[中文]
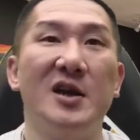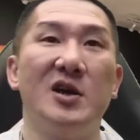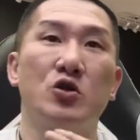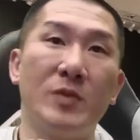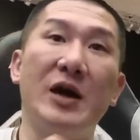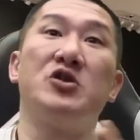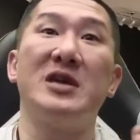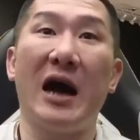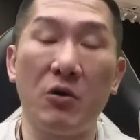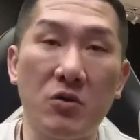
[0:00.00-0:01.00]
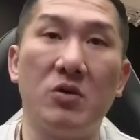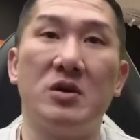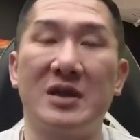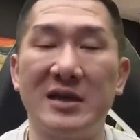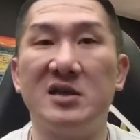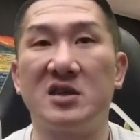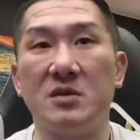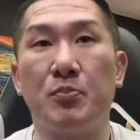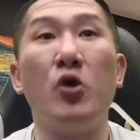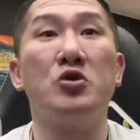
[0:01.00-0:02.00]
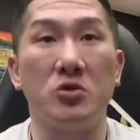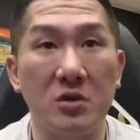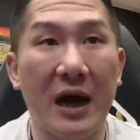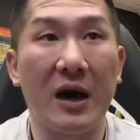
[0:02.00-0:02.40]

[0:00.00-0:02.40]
主办有去邀过了，但是是破局啊，